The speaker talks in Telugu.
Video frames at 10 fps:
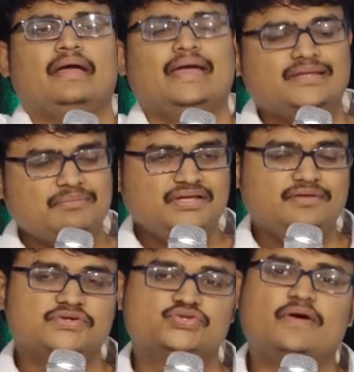ఎంతమంది
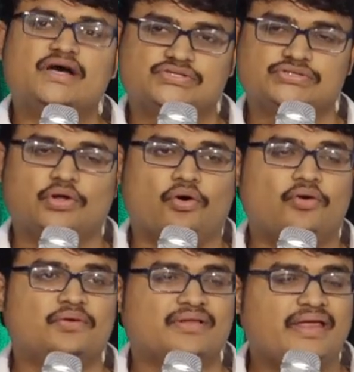విశ్వాసులు
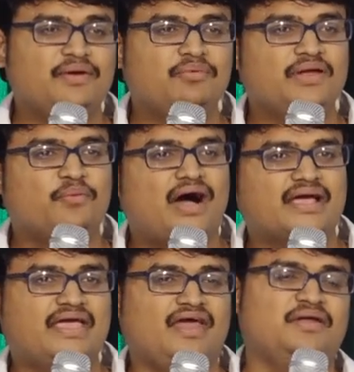దేవుని
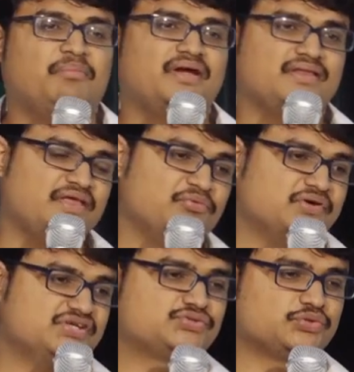వాక్యాన్ని బట్టి
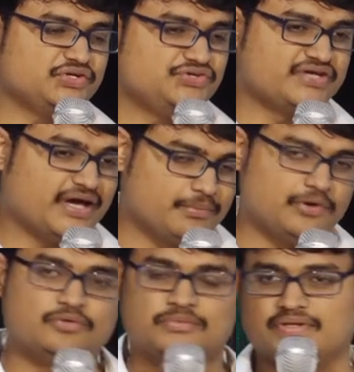దేవుని స్థుతించే
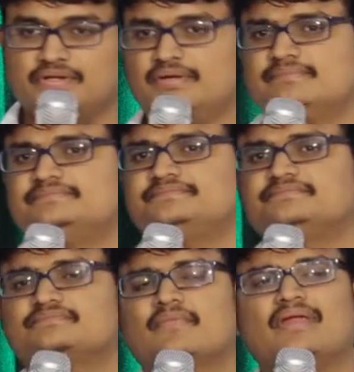అనుభవం ఉంది
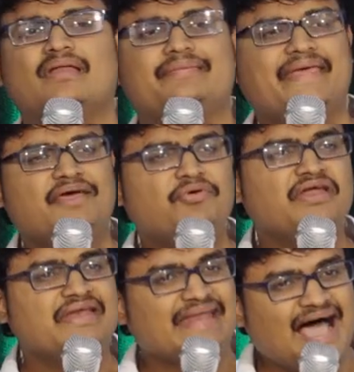
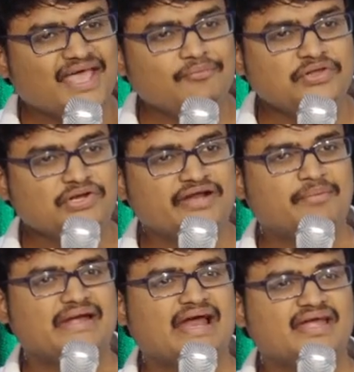దేవుని న్యాయ విధులను
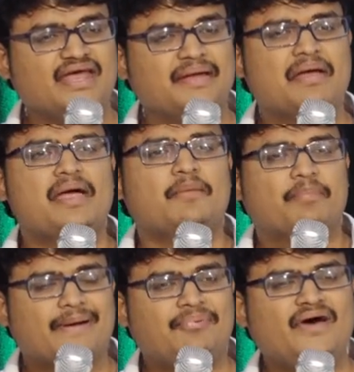బట్టి అంటే
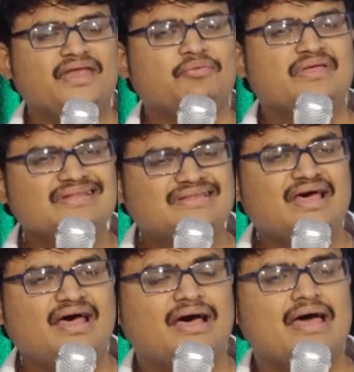ప్రభా నీవు ఇంత
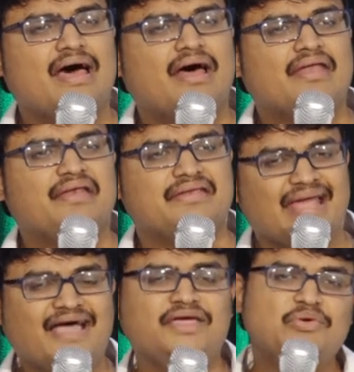
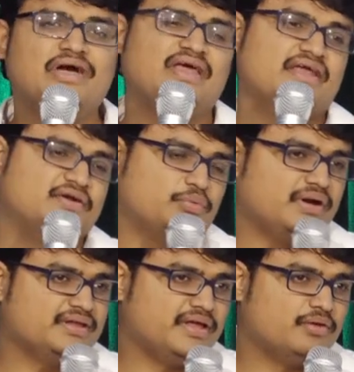న్యాయము
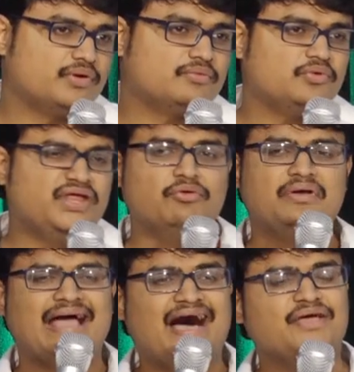కలిగినటువంటి దేవుడవు నీవు
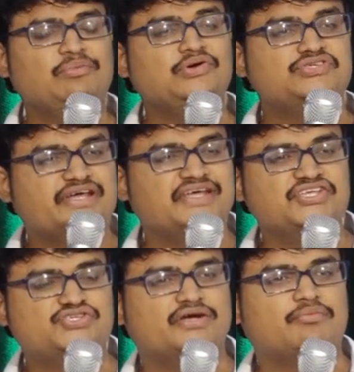న్యాయమును
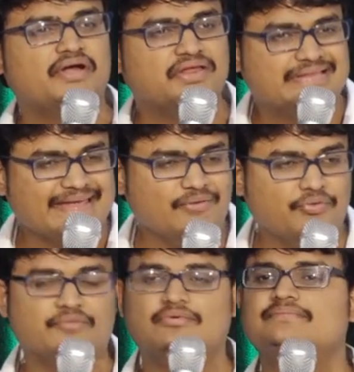జరిగించేటువంటి
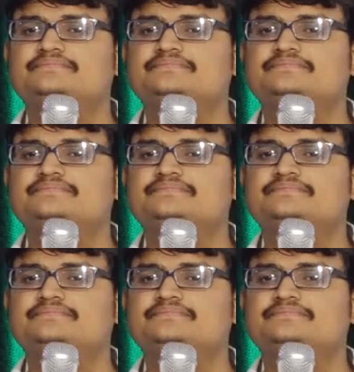దేవుడవు